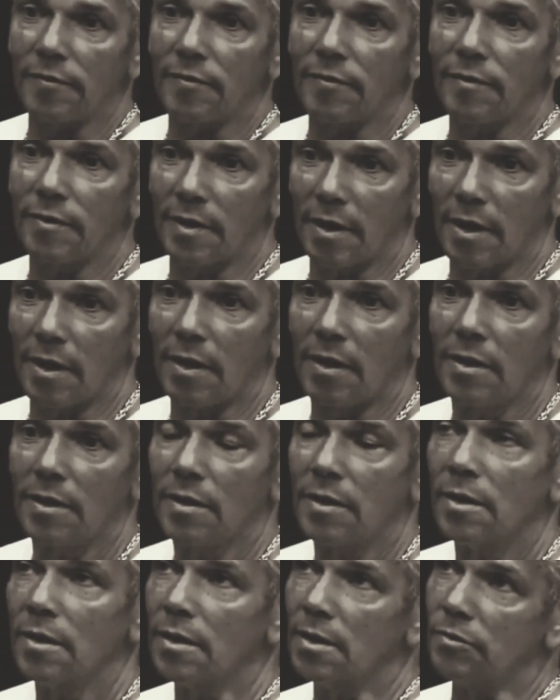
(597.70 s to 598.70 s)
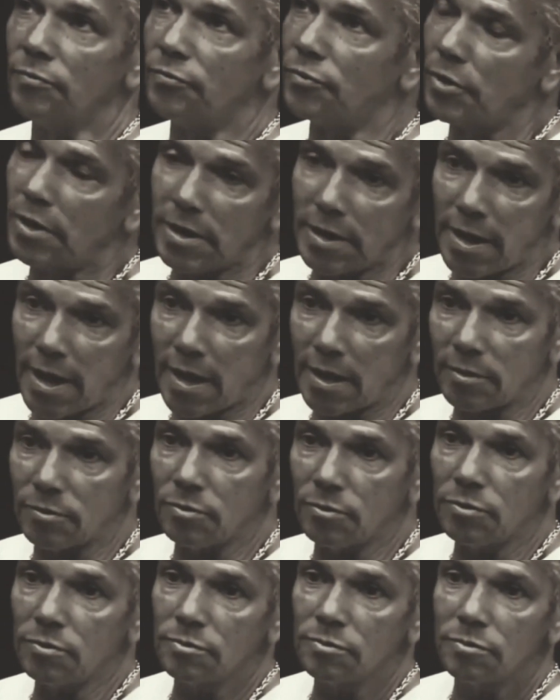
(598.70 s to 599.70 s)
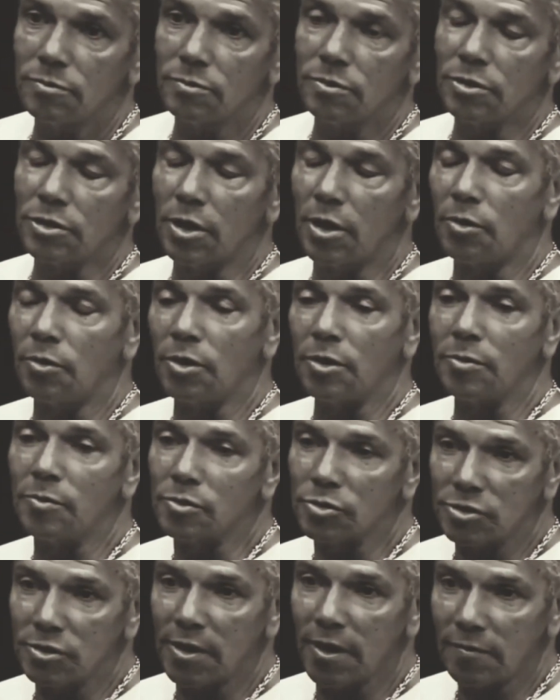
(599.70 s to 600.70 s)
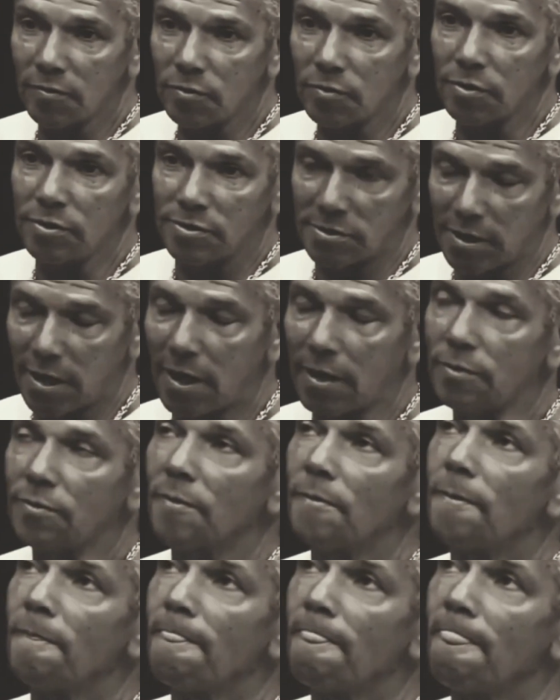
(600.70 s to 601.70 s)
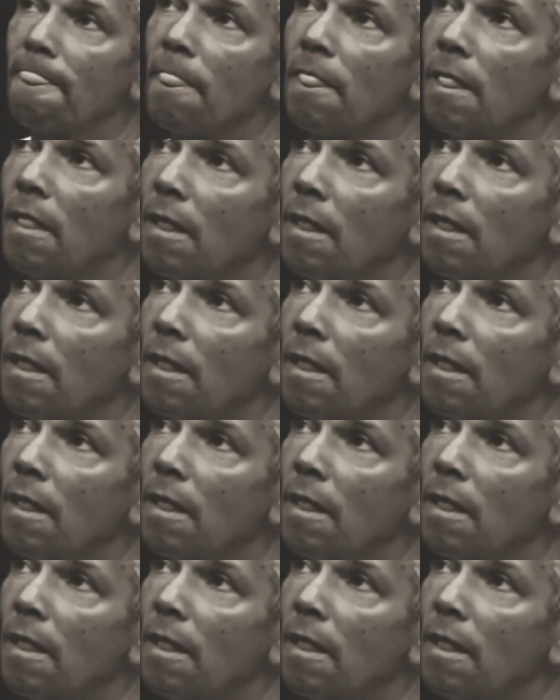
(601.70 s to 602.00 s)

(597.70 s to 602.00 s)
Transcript: para a igreja e que se arrepende de todos os crimes cometidos.